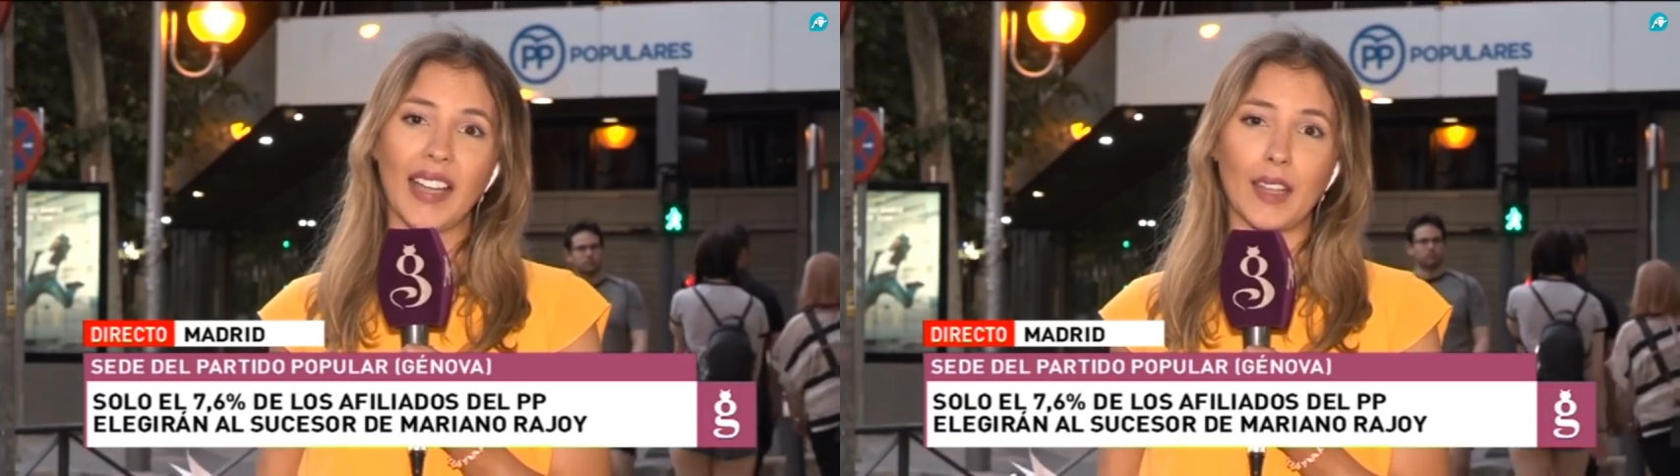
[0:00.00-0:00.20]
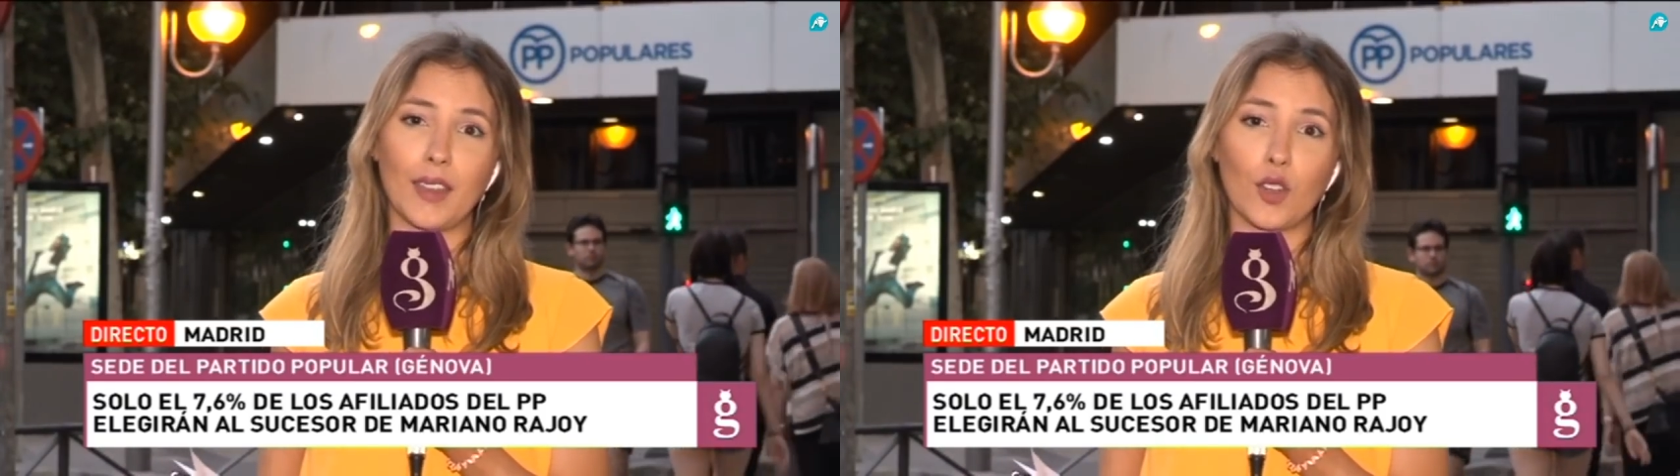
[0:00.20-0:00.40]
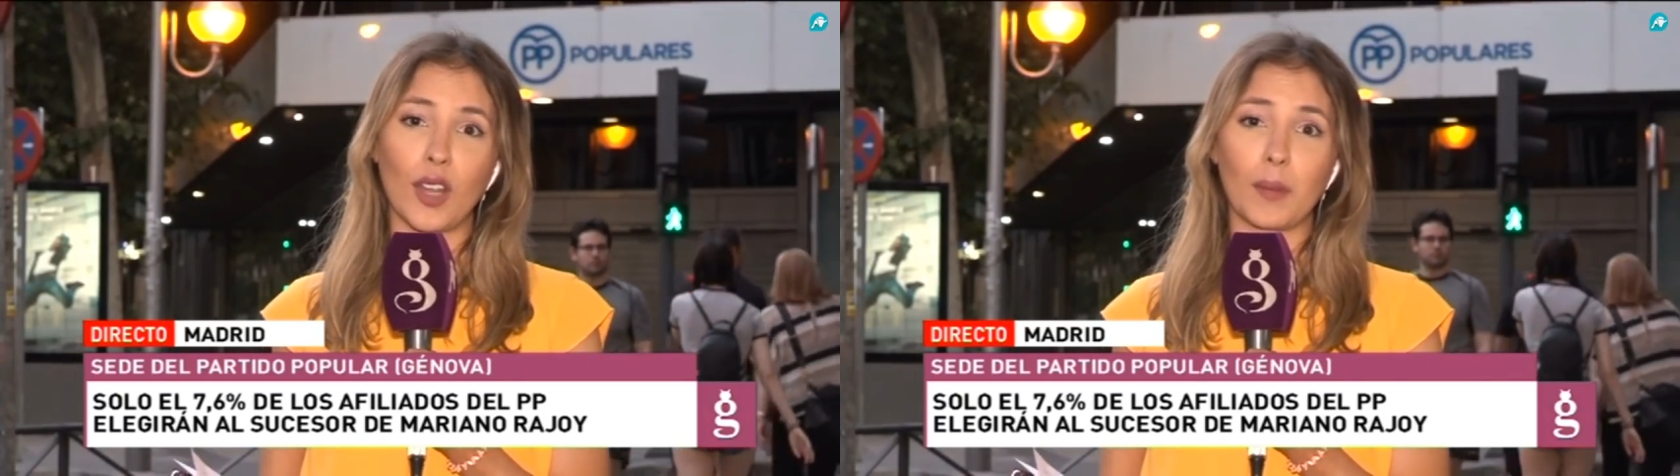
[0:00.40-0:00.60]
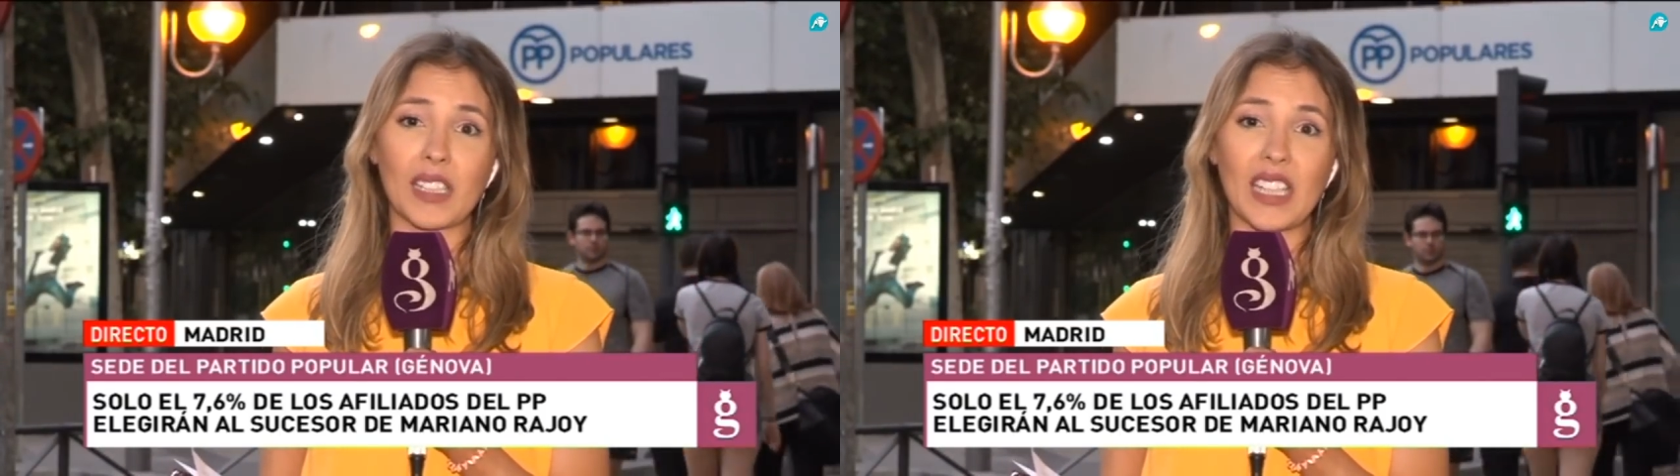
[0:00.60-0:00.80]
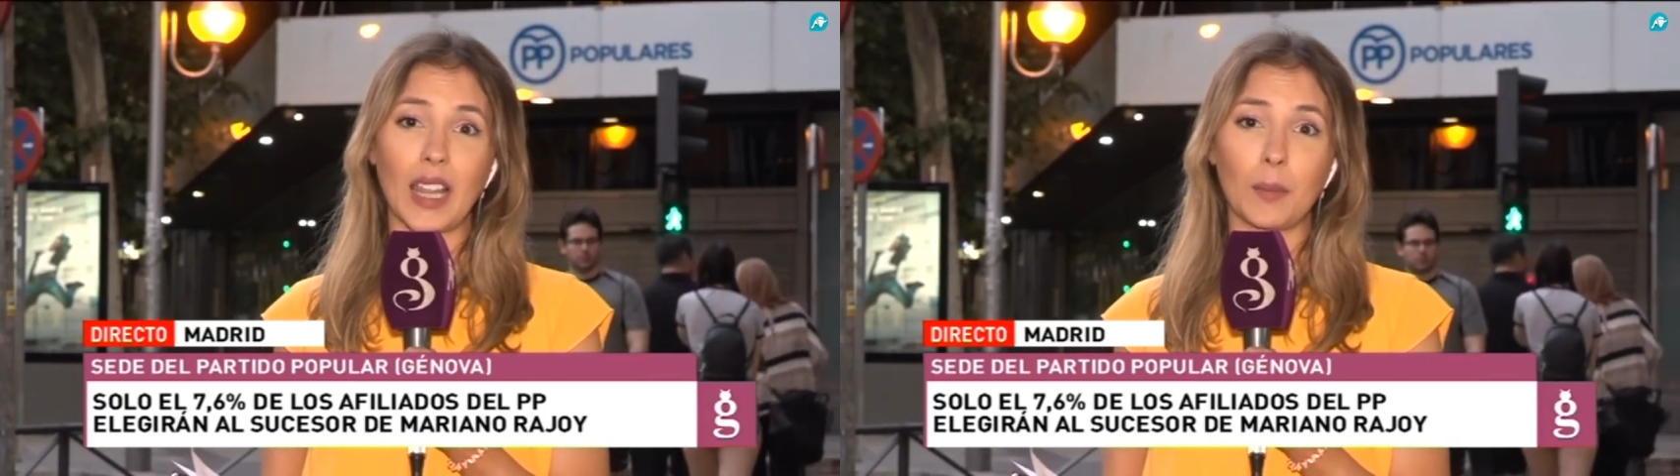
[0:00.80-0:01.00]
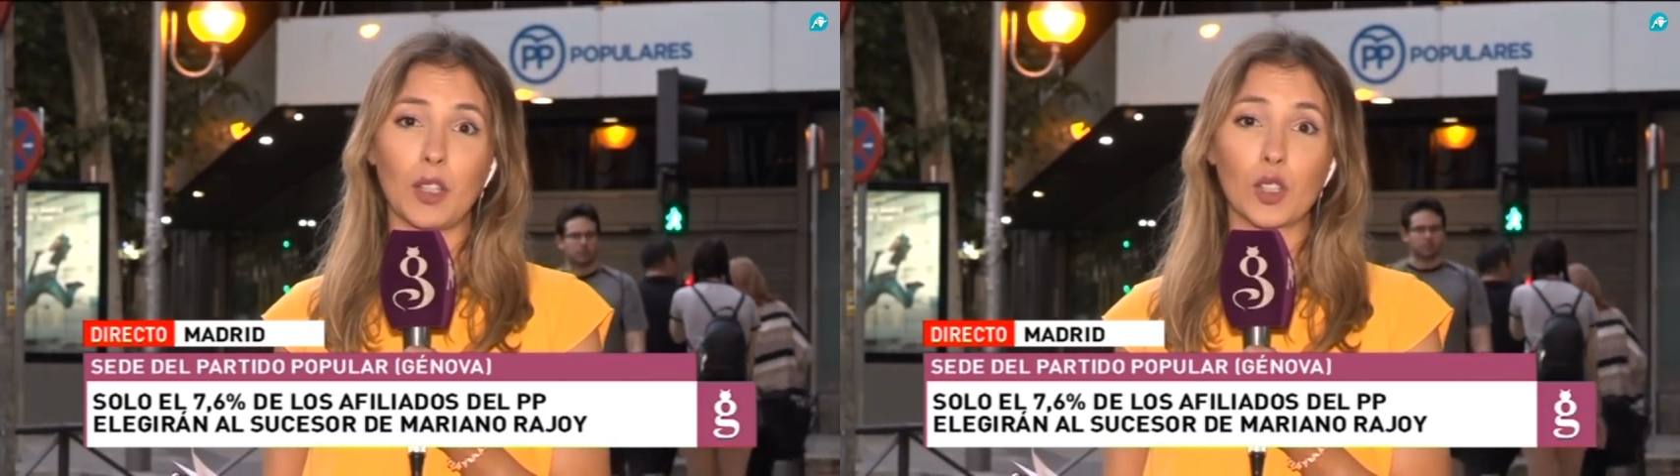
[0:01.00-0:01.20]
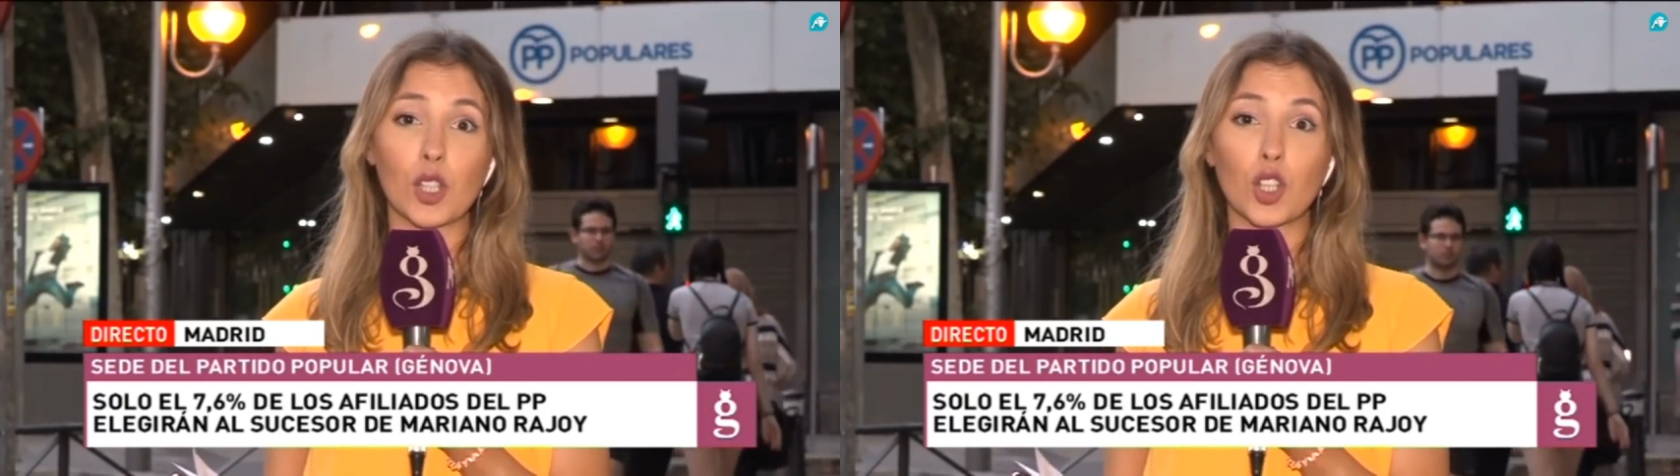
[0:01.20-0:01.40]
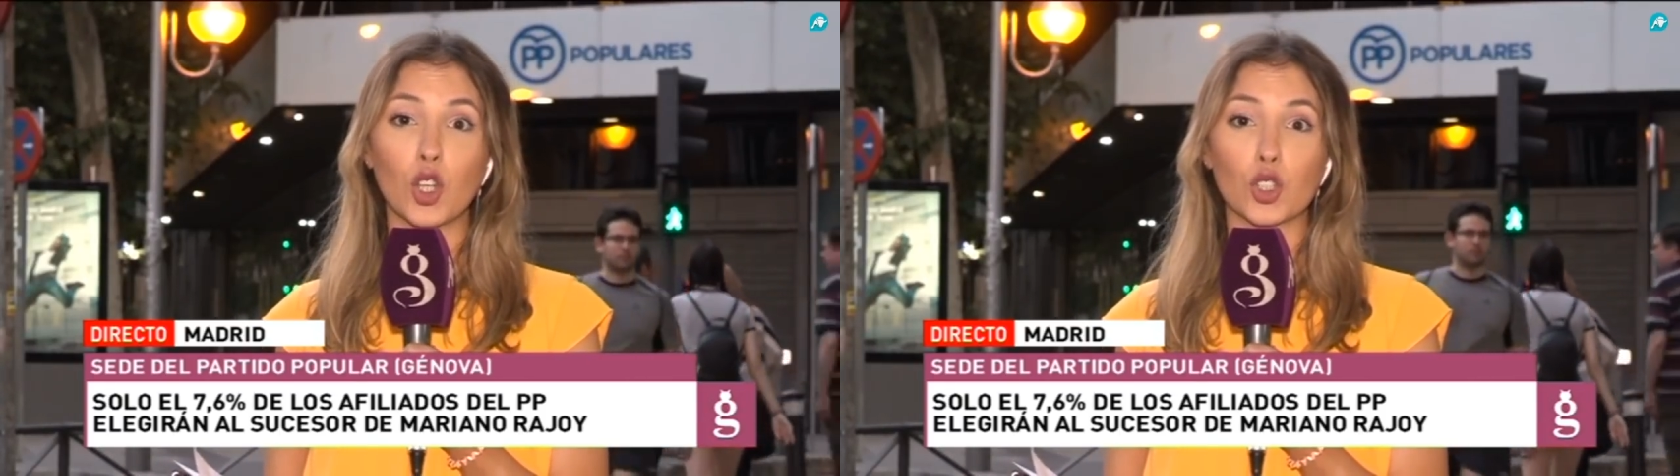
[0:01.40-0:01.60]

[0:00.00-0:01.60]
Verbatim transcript: atención, nada más y nada menos